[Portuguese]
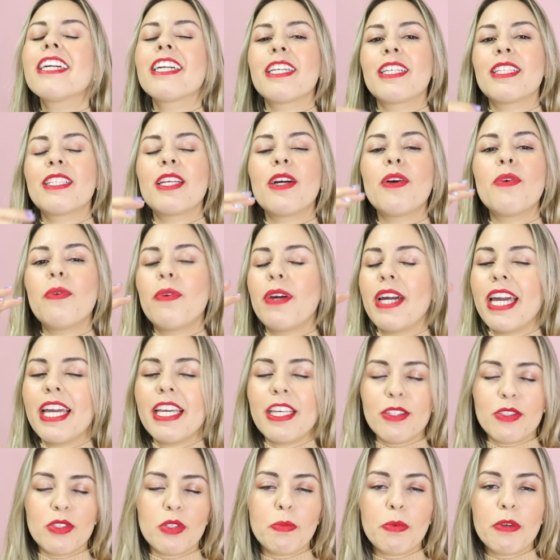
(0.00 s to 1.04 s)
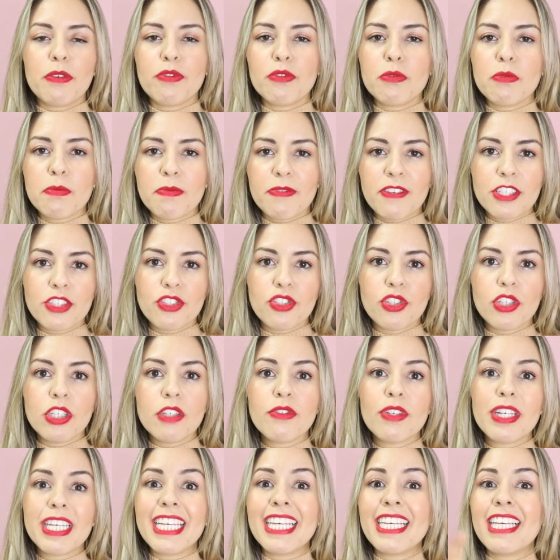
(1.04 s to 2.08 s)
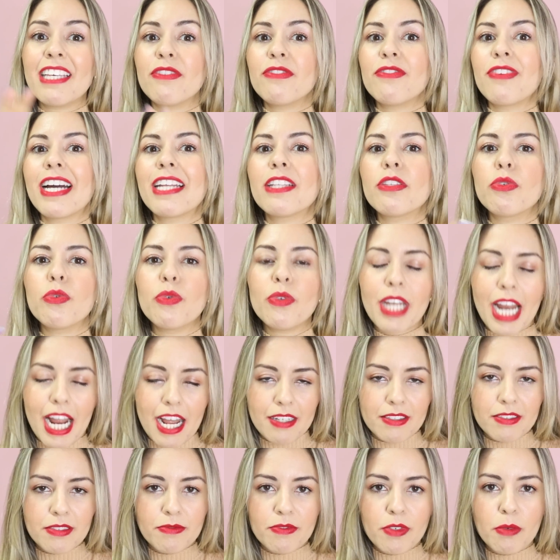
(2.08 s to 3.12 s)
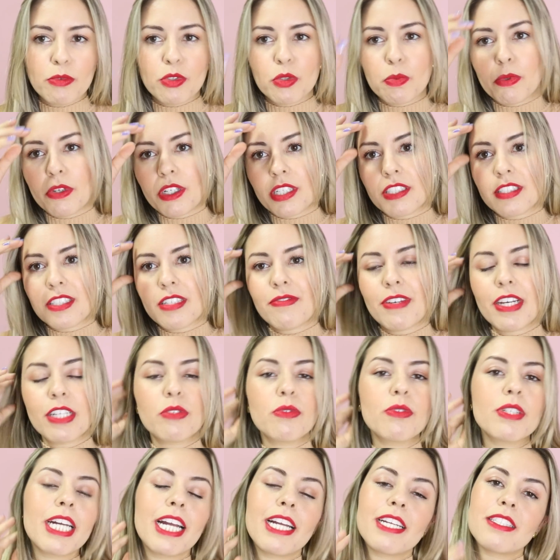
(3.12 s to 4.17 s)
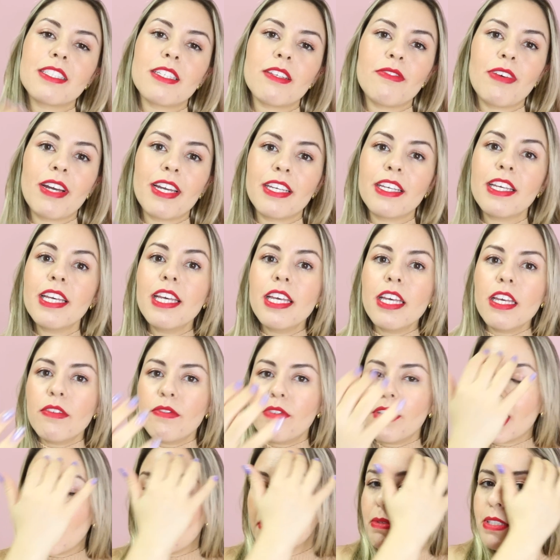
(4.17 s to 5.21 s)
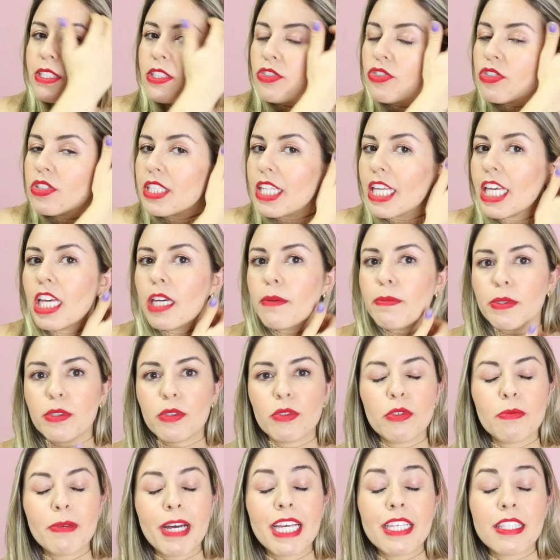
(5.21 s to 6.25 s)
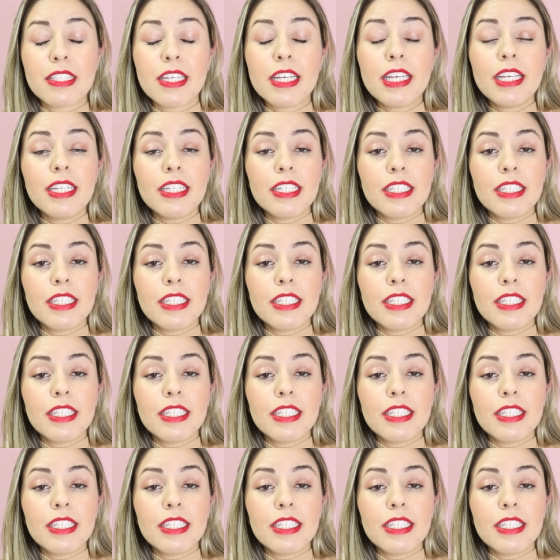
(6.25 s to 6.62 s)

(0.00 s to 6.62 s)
Então é isso, perfume festivo e que vá durar. Vamos supor que você vai num lugar que você vai ficar bastante tempo e tudo mais.